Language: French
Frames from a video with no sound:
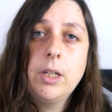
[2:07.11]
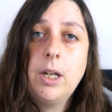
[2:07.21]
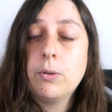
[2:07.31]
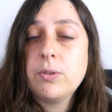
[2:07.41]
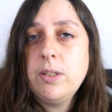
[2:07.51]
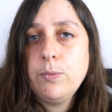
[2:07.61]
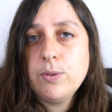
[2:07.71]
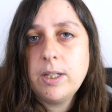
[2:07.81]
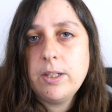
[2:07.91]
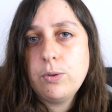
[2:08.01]
Alors si
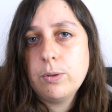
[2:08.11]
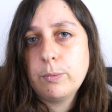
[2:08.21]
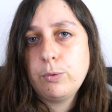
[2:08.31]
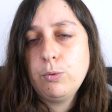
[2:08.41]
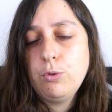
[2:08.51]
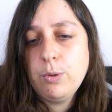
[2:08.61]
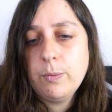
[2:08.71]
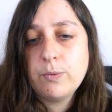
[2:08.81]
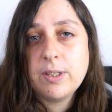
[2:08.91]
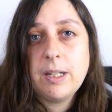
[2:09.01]
vous allez sur mon YouTube,
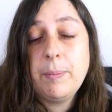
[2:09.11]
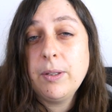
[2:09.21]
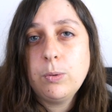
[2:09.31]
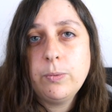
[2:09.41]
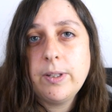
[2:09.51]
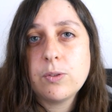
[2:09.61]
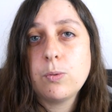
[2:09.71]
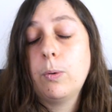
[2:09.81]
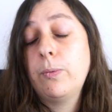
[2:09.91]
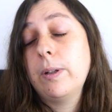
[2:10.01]
vous n'allez pas trouver
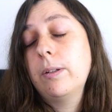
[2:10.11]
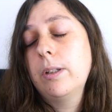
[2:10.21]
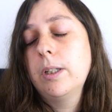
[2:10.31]
Azul, enfin,